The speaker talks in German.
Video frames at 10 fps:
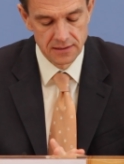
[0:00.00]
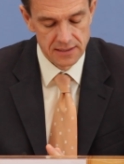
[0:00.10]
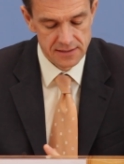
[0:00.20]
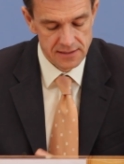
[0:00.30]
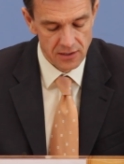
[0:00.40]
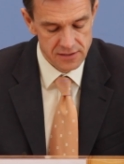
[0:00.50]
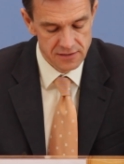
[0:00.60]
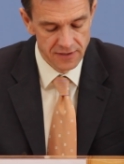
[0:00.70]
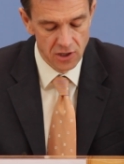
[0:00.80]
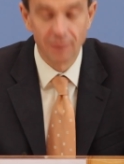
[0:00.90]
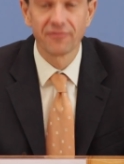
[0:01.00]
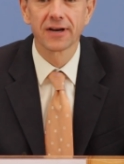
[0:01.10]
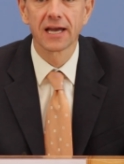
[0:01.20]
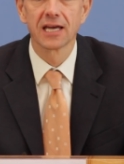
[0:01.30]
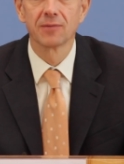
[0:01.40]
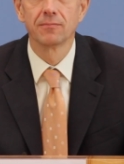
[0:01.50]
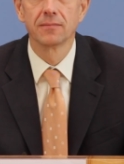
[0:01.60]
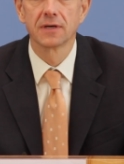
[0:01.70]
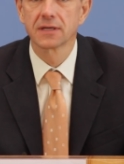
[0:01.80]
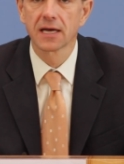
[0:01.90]
dass es auch zivile Opfer
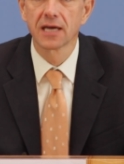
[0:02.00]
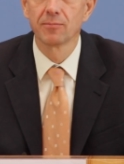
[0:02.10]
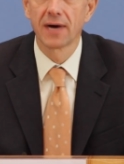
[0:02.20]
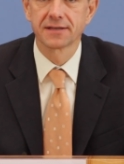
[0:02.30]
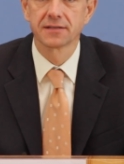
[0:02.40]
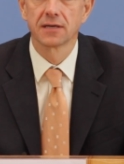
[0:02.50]
gegeben, äh, gegeben hat.